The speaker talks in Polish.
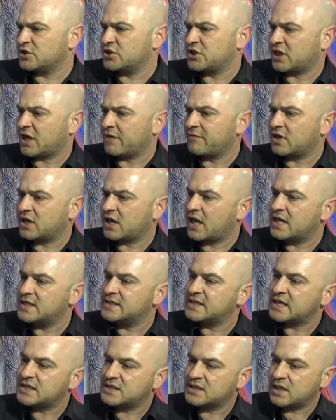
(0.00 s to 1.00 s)
z ciekawych
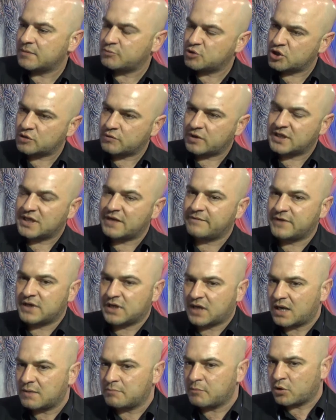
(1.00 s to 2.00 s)
realizacji, na przykład dla
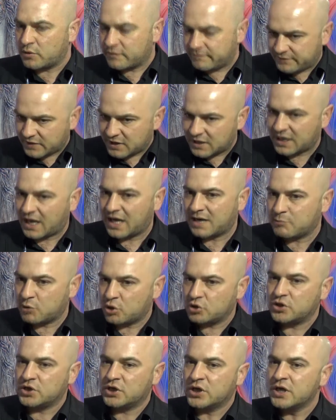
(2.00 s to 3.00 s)

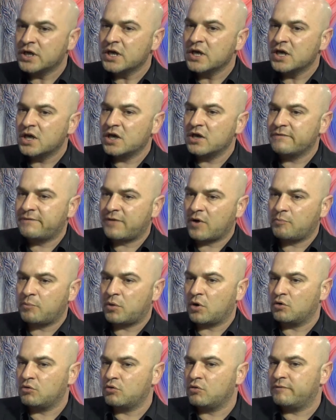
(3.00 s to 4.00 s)
Filharmonii y, w
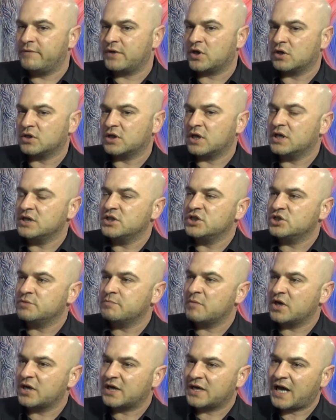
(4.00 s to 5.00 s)
Opolu
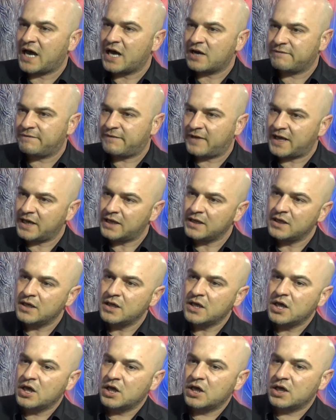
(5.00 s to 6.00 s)
wykonaliśmy harfę,
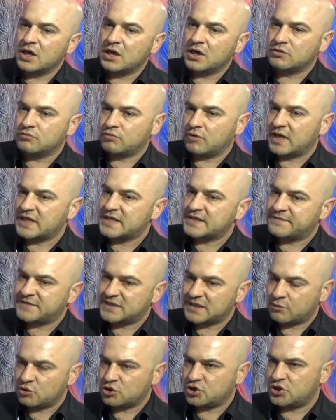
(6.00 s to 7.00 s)
y, która jest w
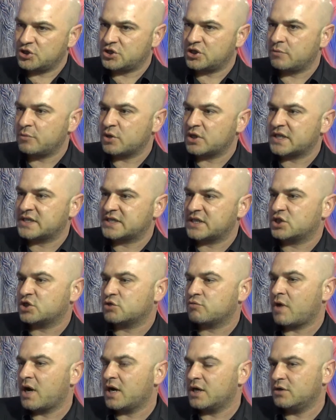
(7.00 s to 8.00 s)
całości zrobiona ze
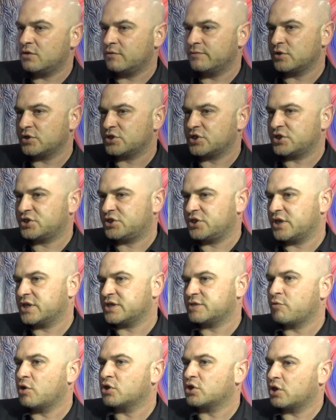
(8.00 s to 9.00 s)
szkła i równocześnie
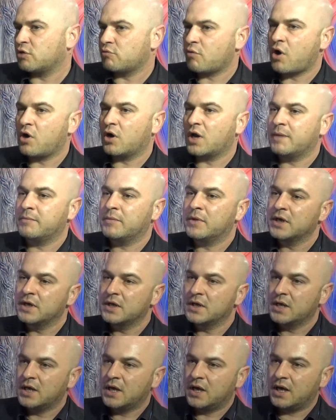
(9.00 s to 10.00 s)
jest waterwallem,
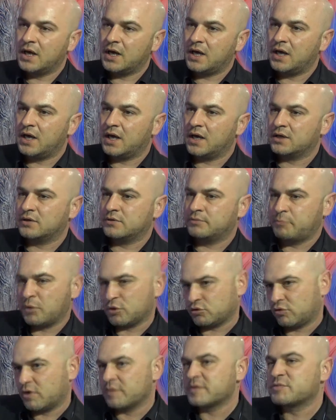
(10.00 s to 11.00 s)
e,
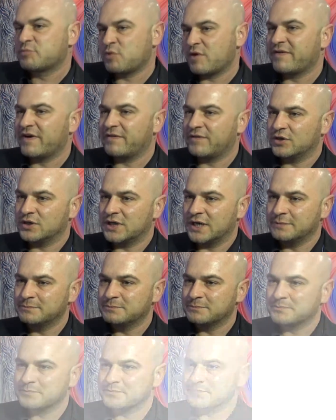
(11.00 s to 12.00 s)
po którym spływa woda.
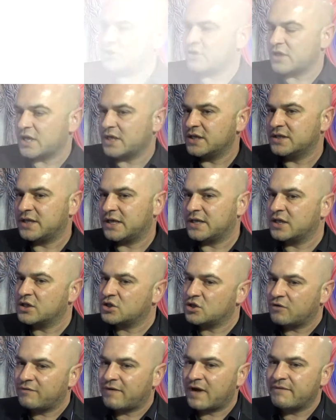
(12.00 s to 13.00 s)
Strona
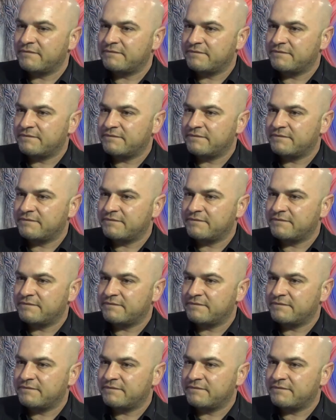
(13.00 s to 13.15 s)
internetowa